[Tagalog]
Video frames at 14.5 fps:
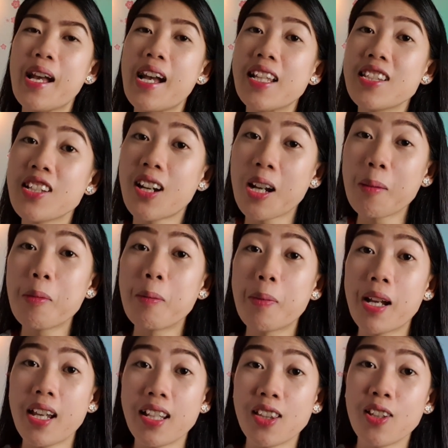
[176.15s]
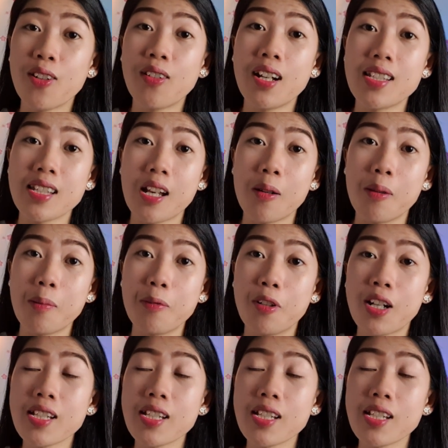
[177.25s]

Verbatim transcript: At saka mabait yung asawa mo.